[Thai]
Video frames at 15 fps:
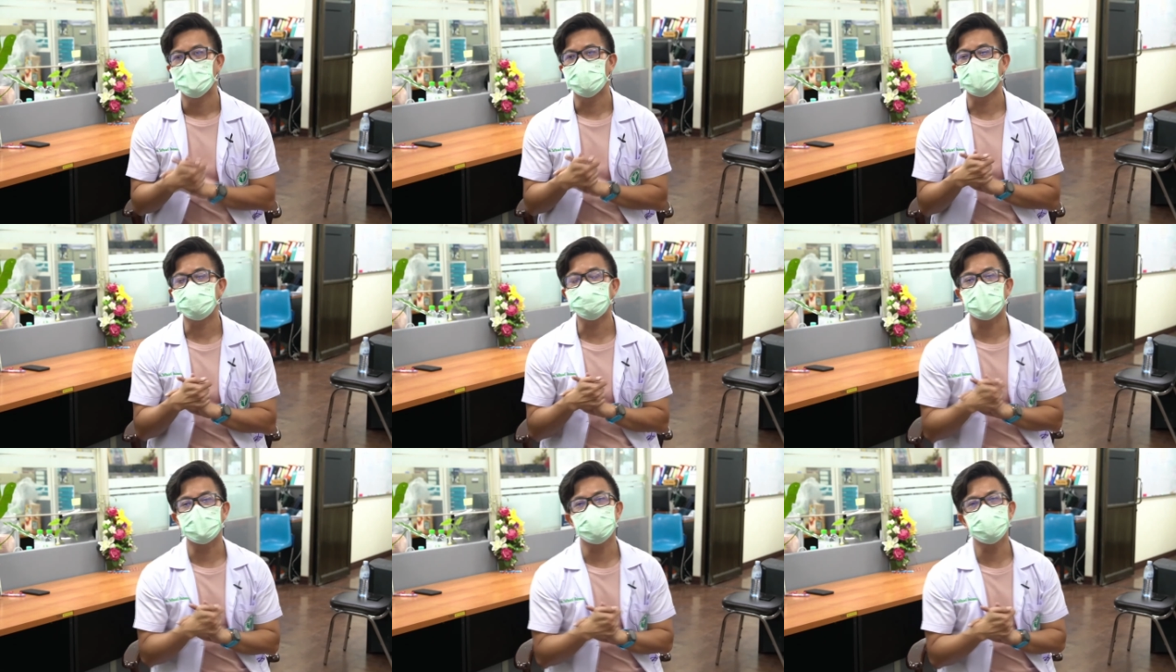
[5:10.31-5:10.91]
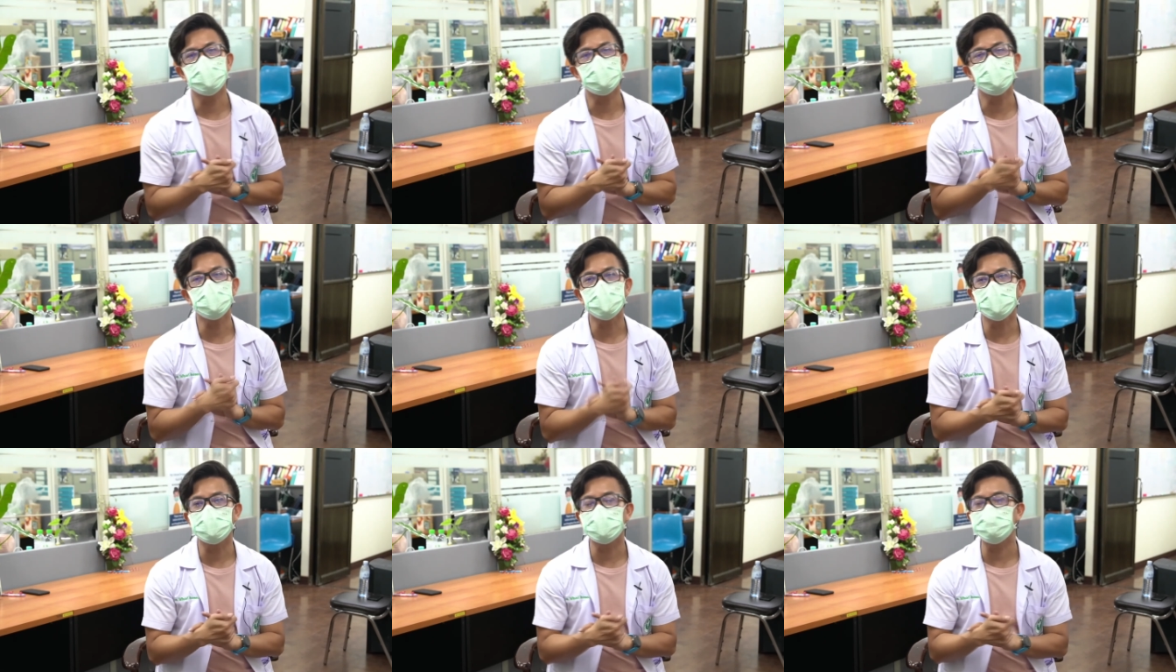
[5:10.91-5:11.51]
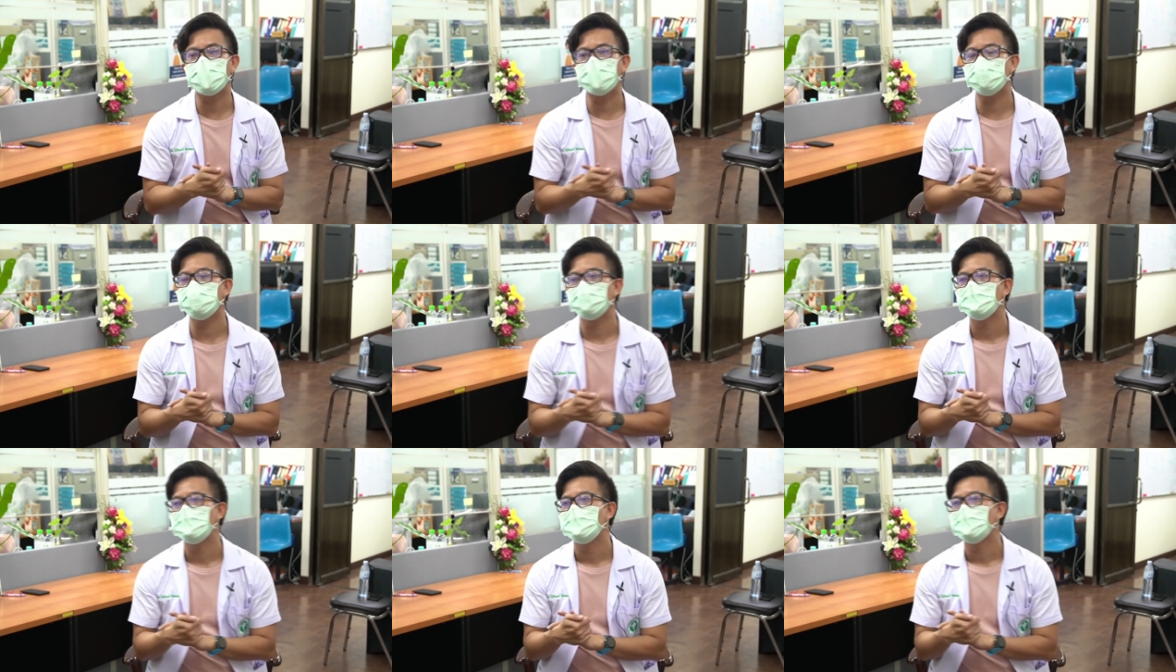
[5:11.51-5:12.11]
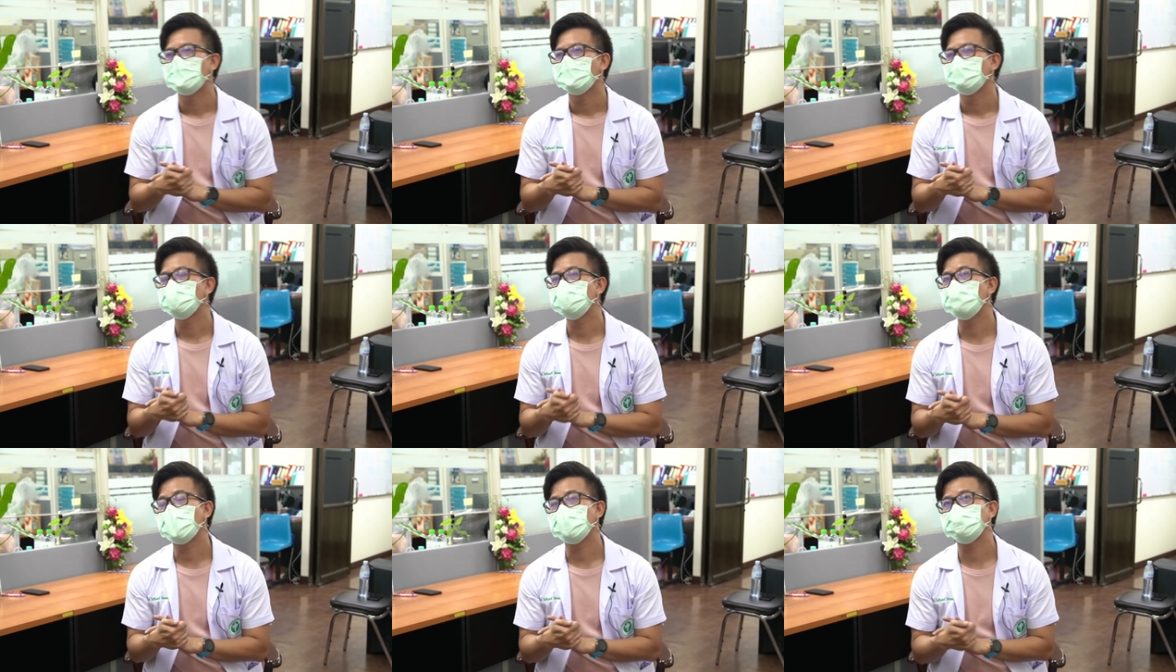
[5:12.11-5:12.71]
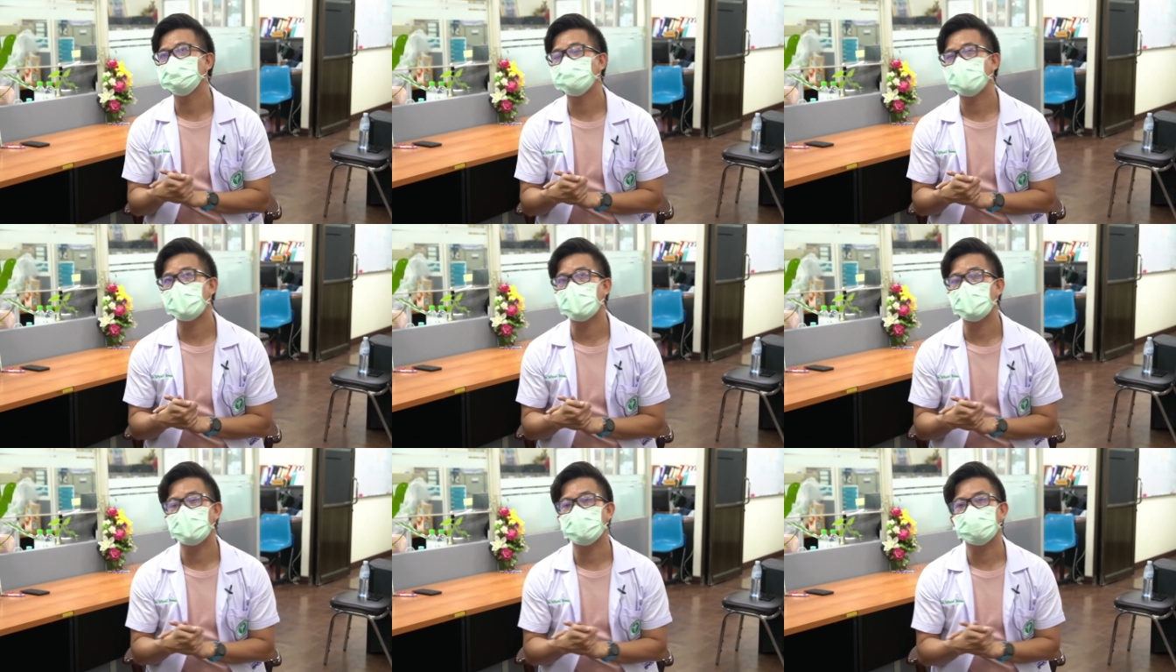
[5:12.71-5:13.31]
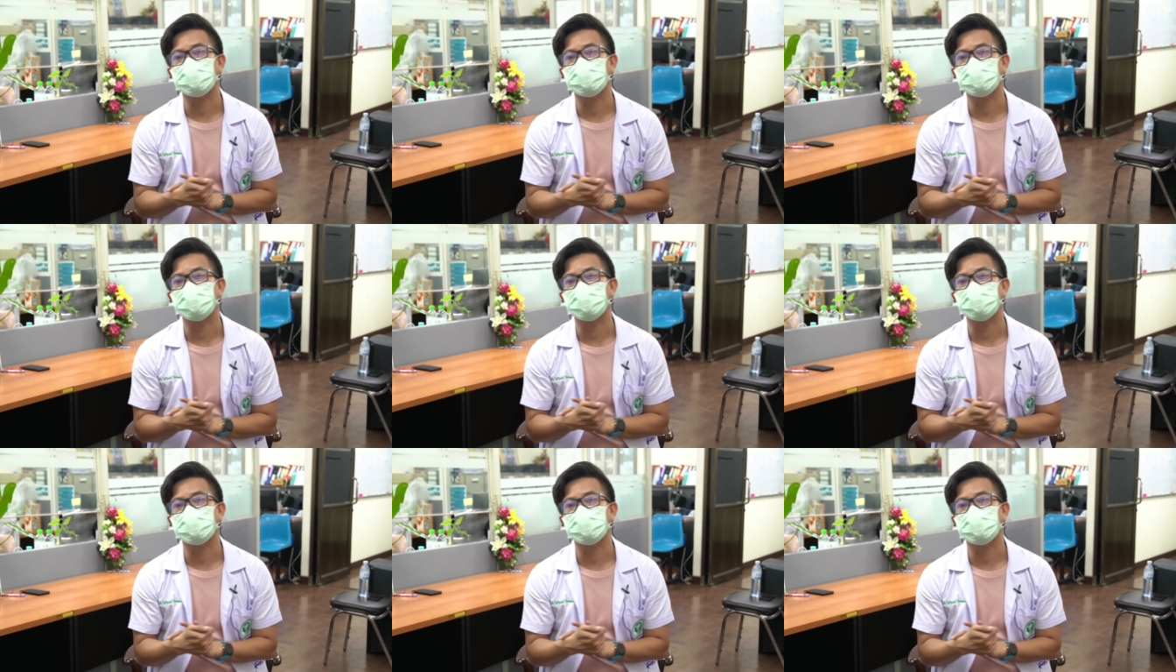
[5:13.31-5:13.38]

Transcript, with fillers: ในส่วนที่ดีที่มันที่มันสร้าง